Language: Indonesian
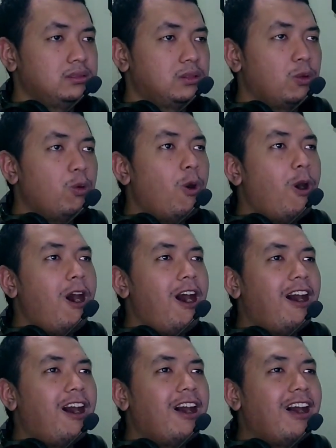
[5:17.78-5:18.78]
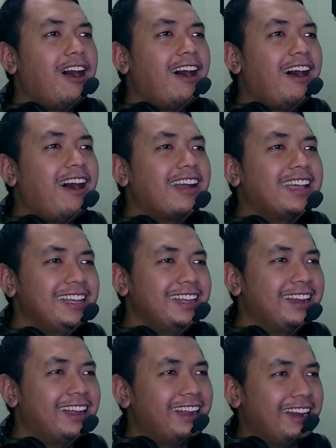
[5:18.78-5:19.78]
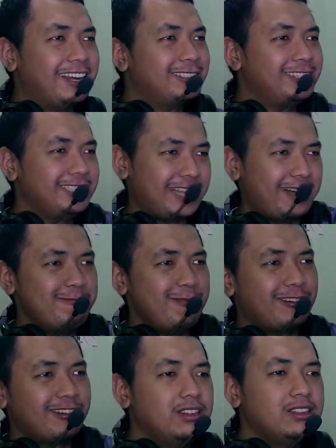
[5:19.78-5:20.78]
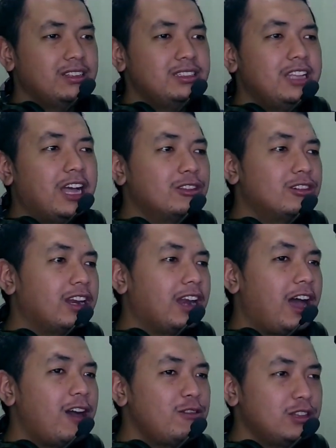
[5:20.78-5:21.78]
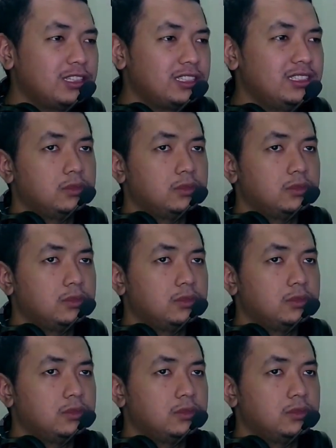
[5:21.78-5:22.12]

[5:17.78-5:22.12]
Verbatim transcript: Wow, gila langsung ditabuk jatuh ke laut.